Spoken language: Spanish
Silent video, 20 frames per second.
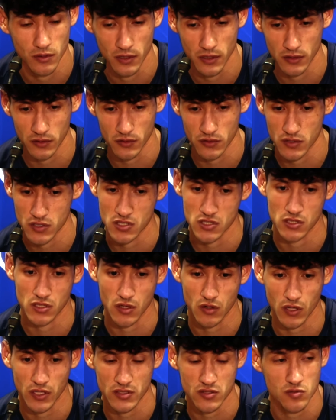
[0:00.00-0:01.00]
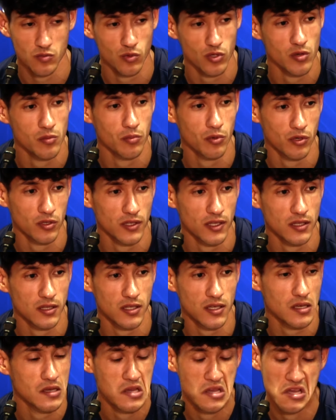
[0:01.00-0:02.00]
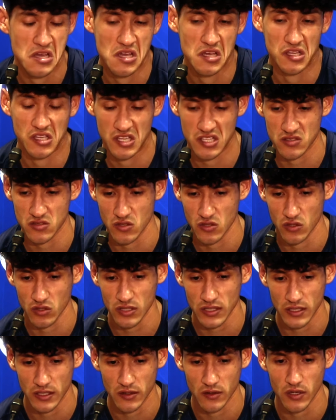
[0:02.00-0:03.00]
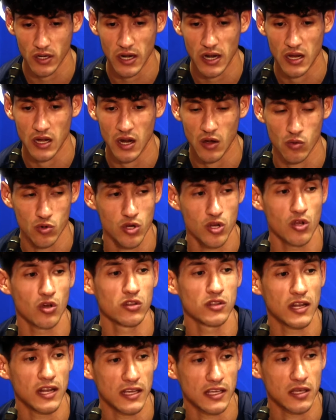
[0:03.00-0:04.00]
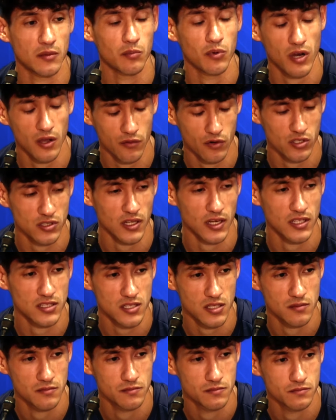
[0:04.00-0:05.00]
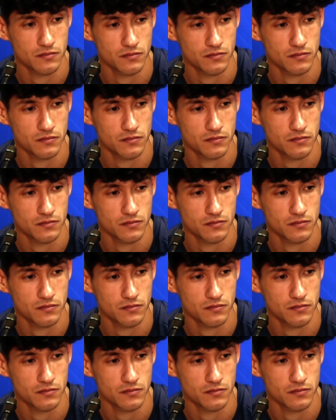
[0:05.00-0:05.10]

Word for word: Entonces creo que eso es muy importante y eso nota creo que la unión del equipo y la fortaleza.